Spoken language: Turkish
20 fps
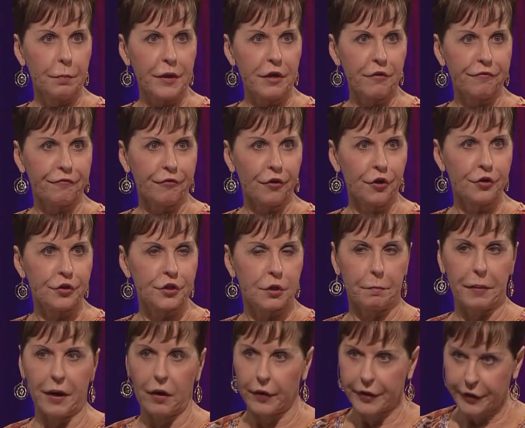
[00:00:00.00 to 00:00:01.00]
meyve
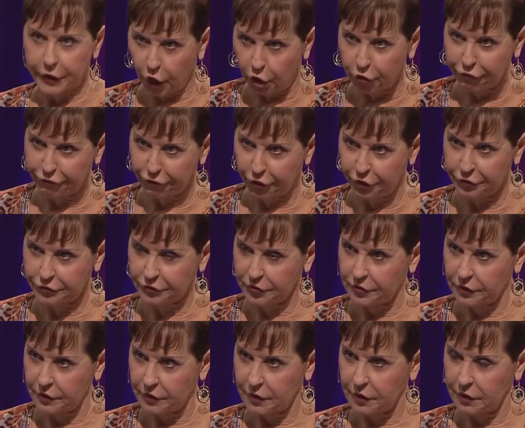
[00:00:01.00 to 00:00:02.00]
vermediğiniz bir döneme
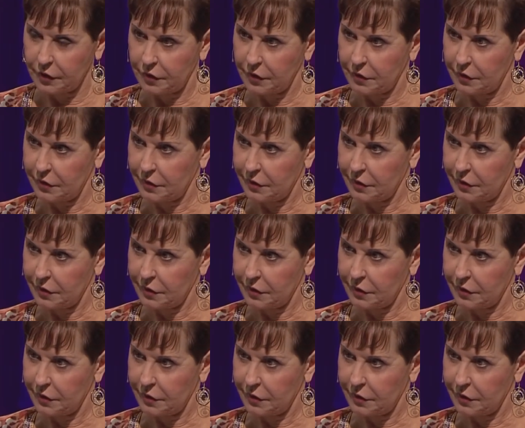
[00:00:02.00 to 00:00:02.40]
geçtiniz mi?